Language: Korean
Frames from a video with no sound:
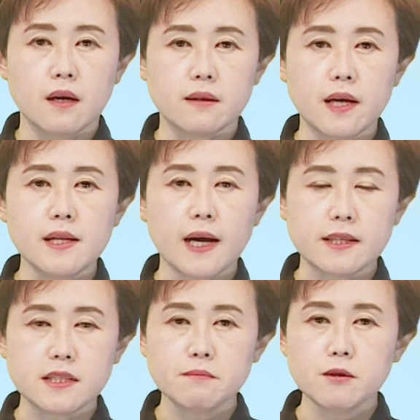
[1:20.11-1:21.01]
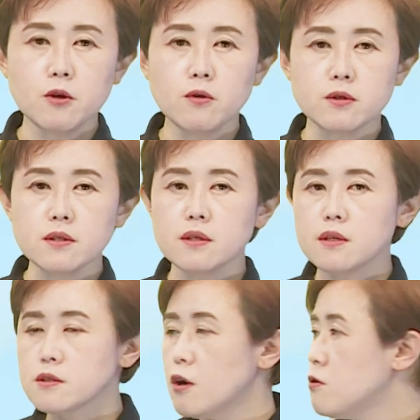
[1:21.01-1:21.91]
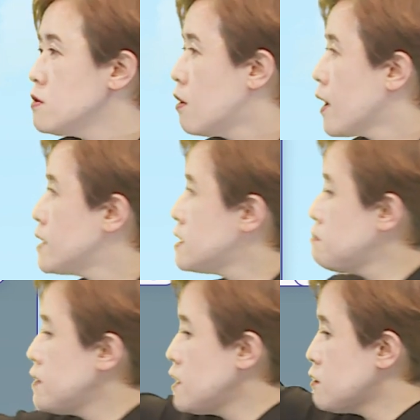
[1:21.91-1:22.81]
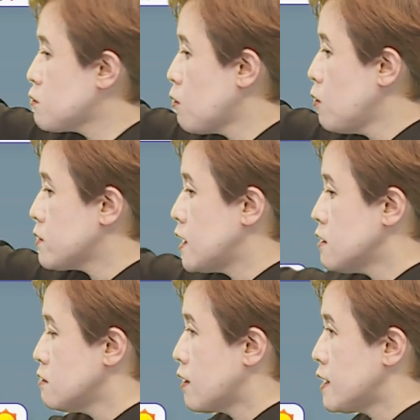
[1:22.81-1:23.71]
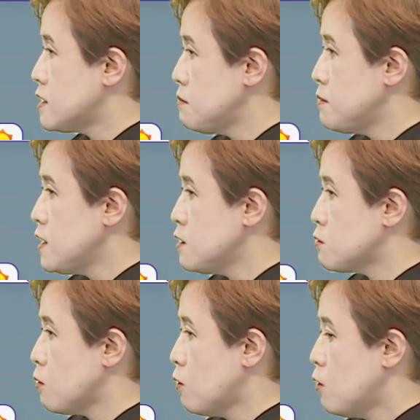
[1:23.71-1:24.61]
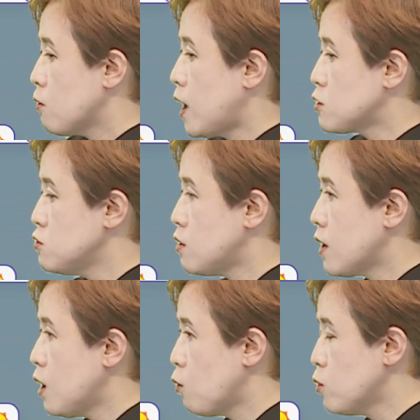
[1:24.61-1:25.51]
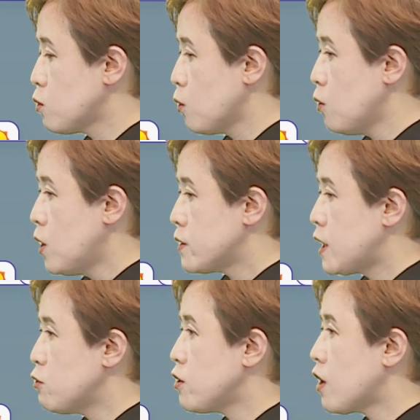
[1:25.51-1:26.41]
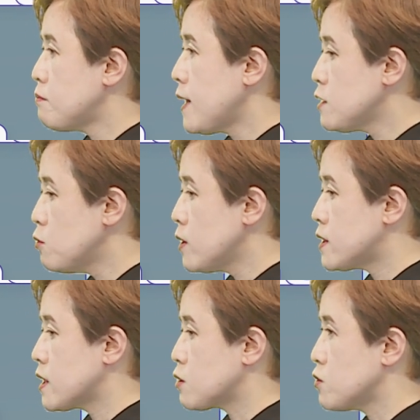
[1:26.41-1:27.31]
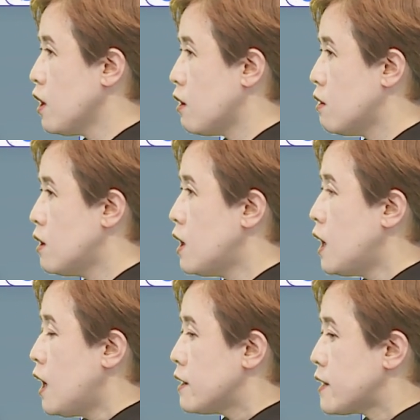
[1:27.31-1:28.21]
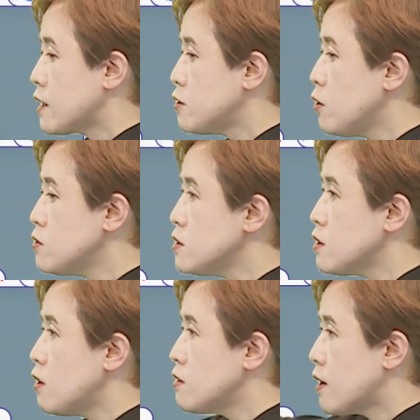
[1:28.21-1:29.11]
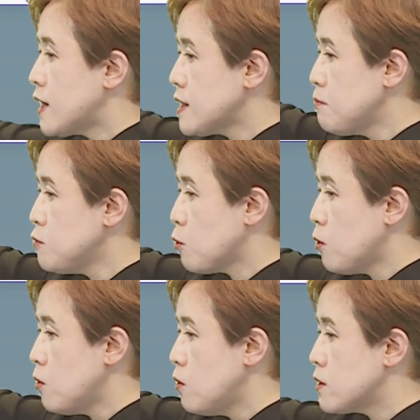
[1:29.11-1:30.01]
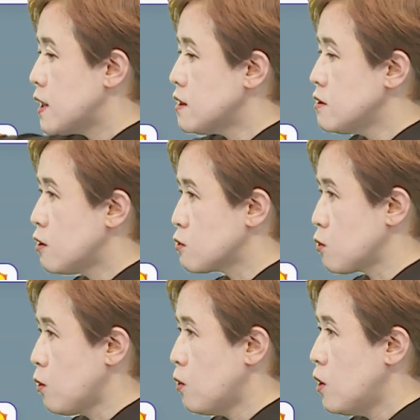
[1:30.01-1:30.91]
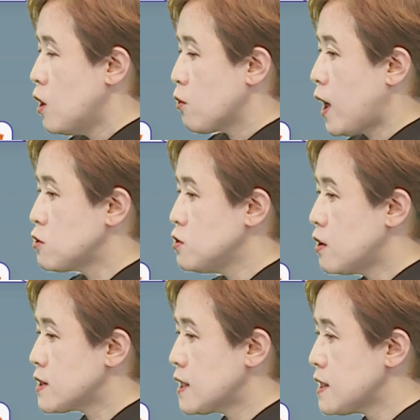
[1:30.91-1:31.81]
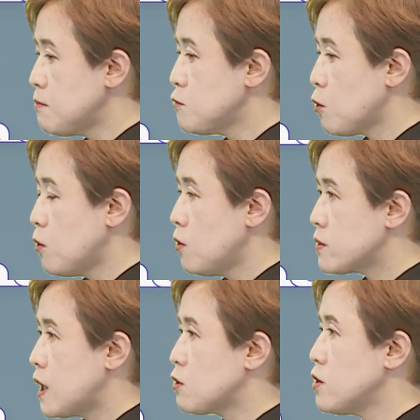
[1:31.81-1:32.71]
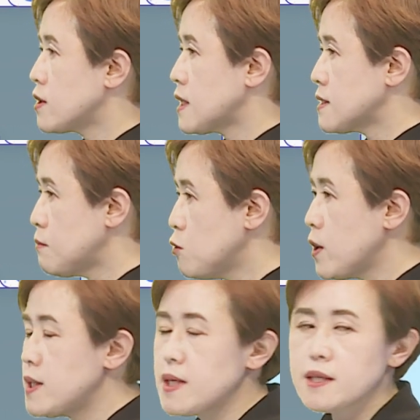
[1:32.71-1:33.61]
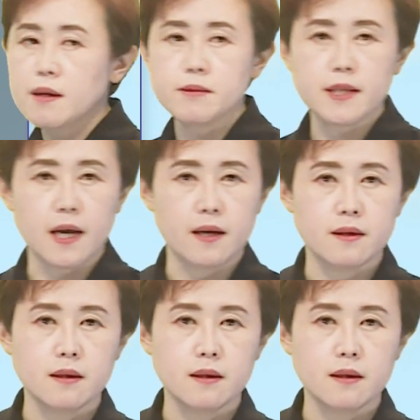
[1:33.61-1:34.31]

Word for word: 내일 아침 기온은 서울 영하 11도, 대전 영하 11도, 광주 영하 5도, 대구 영하 8도가 되겠고요. 낮 기온은 서울 영하 3도, 대전 0도, 광주 영상 3도, 대구 영상 3도가 예상됩니다.